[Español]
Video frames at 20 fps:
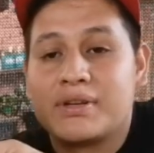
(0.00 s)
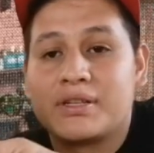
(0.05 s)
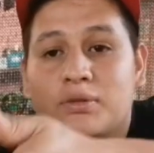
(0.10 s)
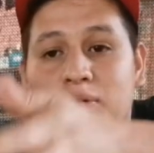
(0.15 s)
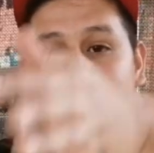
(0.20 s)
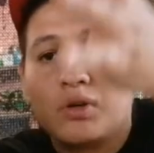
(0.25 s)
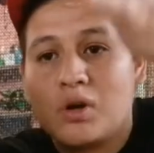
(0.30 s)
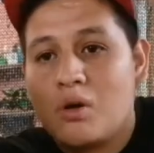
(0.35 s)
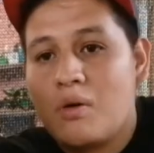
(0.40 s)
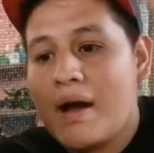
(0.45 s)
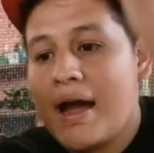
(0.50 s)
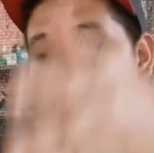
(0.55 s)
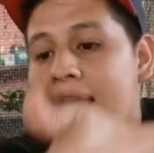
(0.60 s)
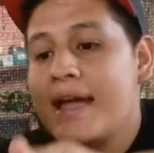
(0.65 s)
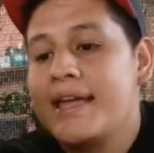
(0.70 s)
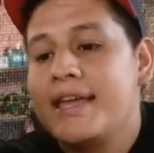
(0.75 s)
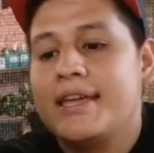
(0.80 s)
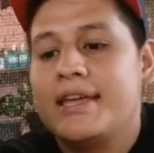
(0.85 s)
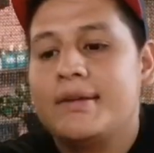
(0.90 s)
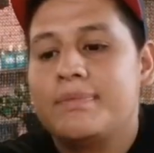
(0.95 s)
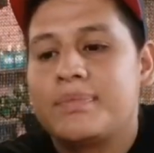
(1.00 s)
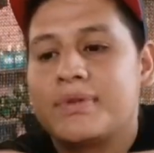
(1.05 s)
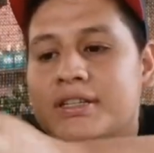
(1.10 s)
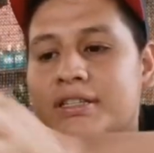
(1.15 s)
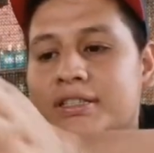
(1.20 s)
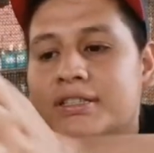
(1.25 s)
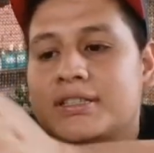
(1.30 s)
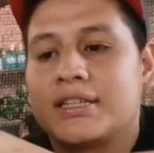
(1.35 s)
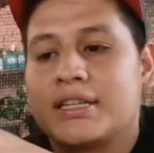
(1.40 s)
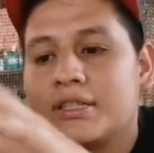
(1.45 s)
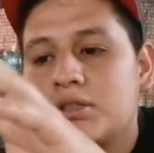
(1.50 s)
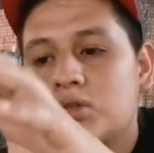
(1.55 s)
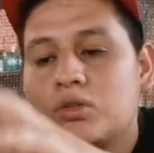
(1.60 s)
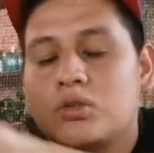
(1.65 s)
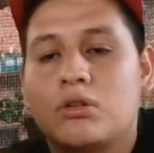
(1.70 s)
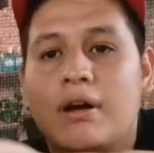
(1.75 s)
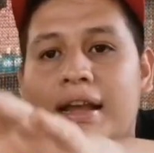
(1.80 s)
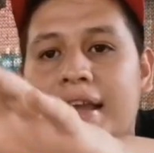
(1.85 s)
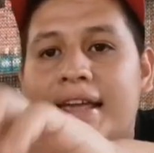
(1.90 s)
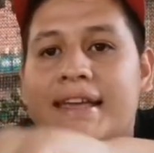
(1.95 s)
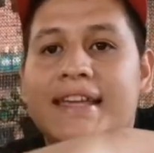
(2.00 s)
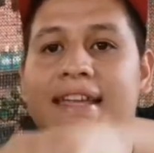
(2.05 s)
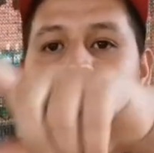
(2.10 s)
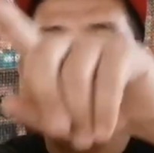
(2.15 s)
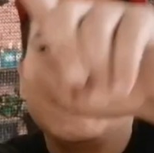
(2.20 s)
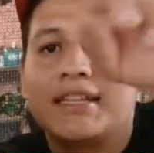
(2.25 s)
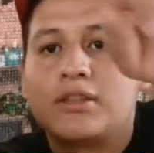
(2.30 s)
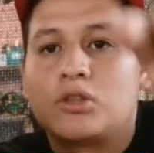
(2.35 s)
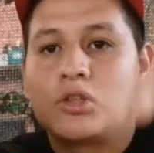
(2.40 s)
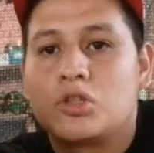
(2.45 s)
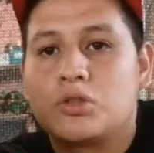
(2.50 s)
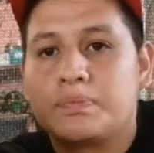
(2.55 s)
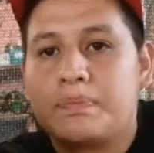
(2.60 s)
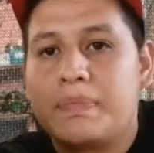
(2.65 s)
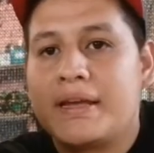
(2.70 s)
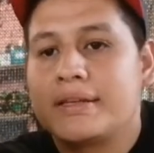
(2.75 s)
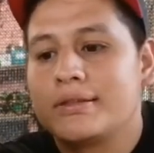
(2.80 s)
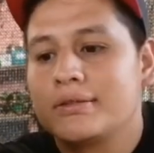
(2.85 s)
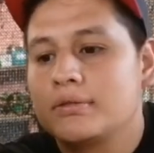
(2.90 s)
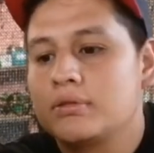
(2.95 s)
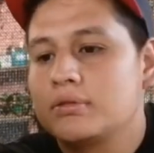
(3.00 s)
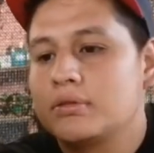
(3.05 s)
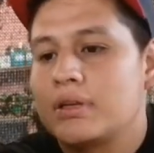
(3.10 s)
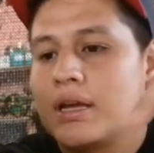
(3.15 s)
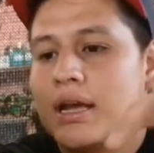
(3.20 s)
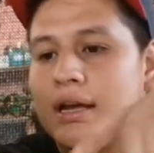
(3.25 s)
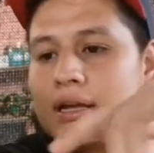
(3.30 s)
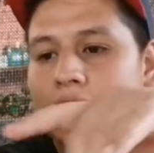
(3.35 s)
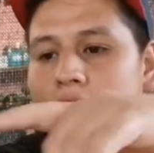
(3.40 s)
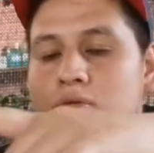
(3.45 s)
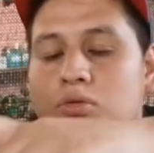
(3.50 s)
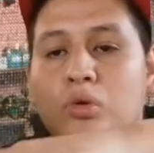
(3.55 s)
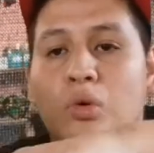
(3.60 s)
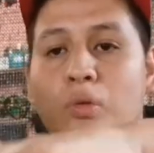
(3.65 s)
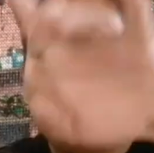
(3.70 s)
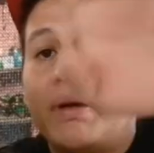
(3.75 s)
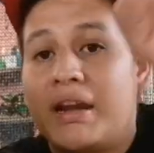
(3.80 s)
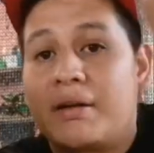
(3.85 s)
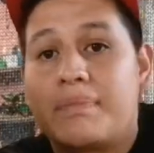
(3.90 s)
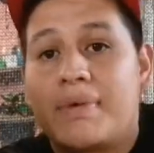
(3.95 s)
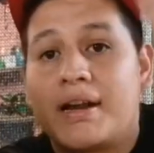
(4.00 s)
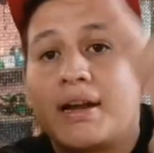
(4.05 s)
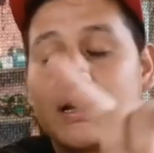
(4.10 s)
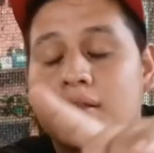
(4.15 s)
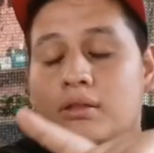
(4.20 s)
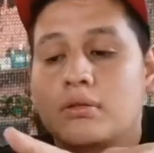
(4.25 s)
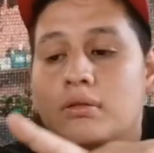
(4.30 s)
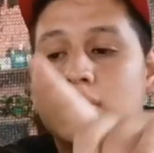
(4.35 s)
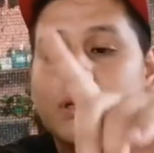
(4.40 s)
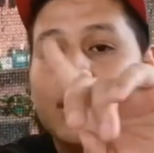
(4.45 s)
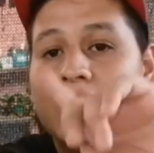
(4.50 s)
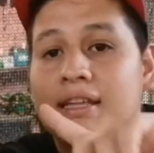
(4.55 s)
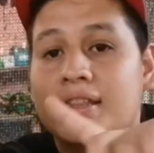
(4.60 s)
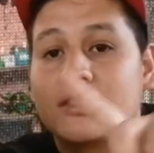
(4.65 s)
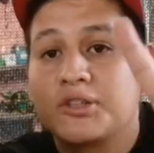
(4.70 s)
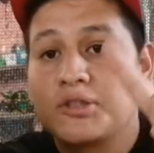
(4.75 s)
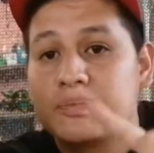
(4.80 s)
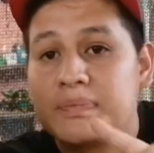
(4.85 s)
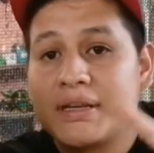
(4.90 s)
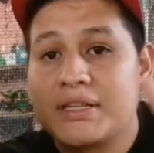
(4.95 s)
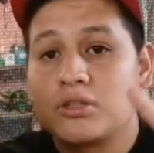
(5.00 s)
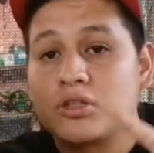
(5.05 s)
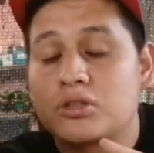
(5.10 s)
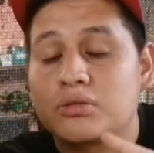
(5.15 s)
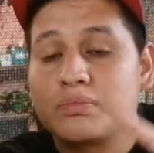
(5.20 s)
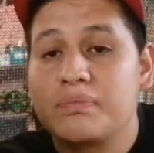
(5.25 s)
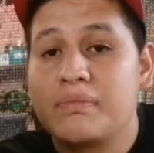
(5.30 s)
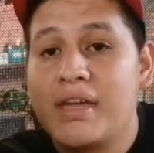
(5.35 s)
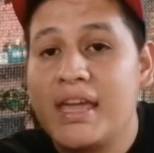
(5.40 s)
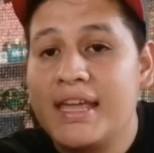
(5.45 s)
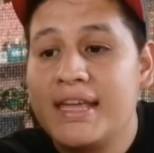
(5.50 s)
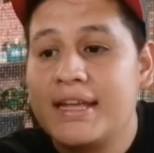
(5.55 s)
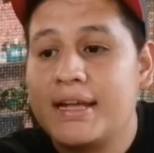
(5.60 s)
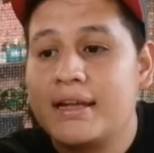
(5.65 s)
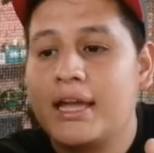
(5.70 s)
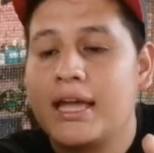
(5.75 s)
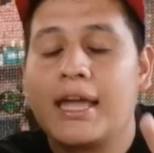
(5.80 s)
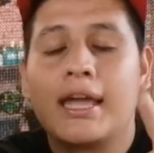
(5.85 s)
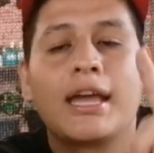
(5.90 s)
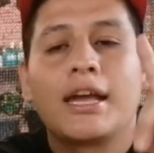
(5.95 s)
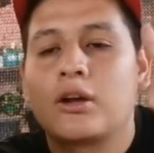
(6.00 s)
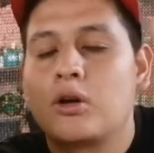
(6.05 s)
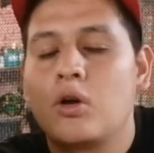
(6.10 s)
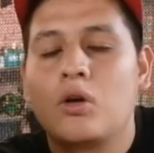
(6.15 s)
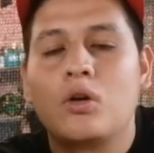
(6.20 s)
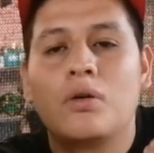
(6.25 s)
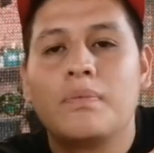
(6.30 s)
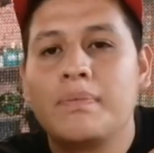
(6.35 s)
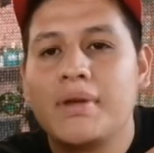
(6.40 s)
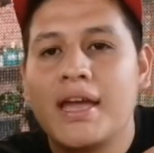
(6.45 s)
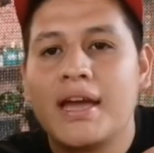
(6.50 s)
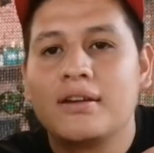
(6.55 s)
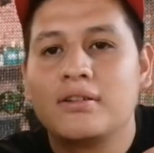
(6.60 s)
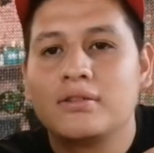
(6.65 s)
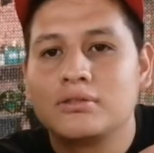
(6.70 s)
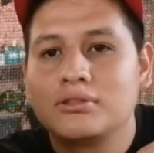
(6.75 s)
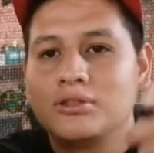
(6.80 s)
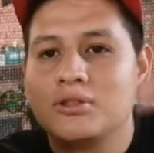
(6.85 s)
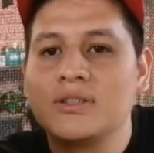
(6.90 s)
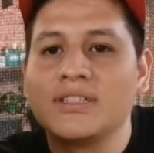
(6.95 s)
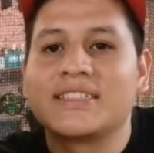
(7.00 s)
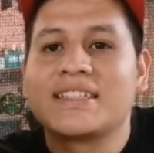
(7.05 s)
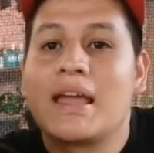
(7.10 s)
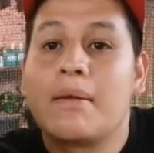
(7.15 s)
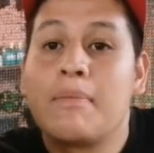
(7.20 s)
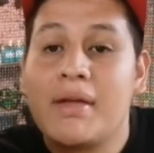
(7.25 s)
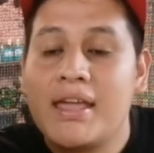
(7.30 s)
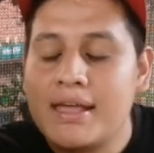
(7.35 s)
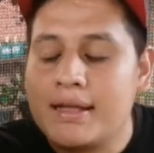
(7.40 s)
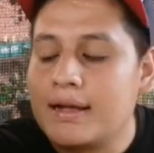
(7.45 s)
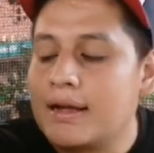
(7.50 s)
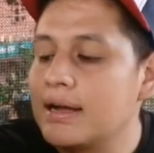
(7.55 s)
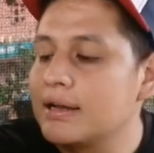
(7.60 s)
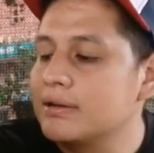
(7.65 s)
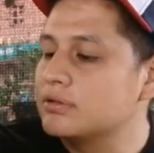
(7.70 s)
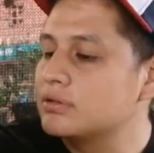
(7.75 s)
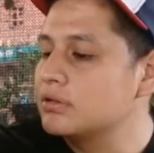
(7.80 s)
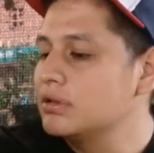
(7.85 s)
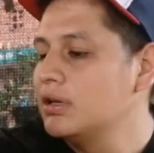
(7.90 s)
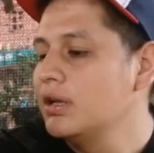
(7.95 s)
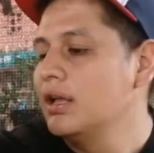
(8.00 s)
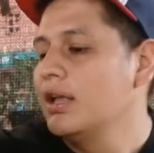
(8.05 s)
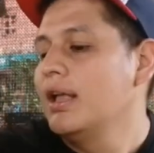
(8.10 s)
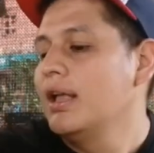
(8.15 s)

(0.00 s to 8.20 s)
pues uno va y pues esto vale 500 pesos, o sea, súper barato, 500 pesos eh, colombianos, yo es que mexicanos.